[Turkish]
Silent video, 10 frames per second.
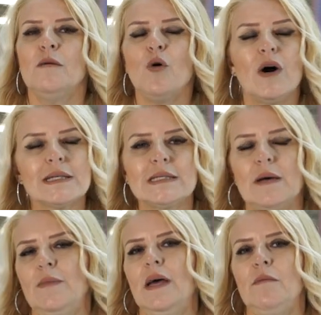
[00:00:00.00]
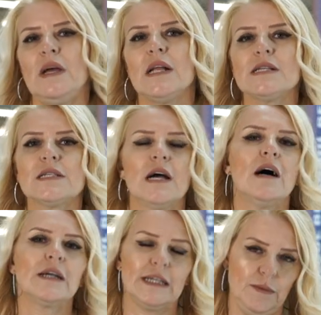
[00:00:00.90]
muhasebe,
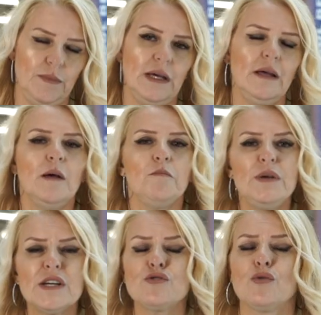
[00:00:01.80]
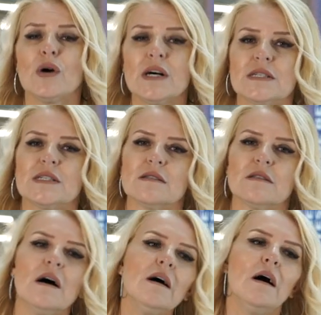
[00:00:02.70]
bilgisayar gibi birçok
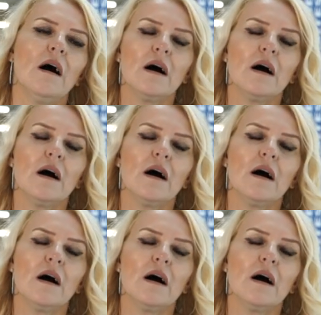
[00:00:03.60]
aslında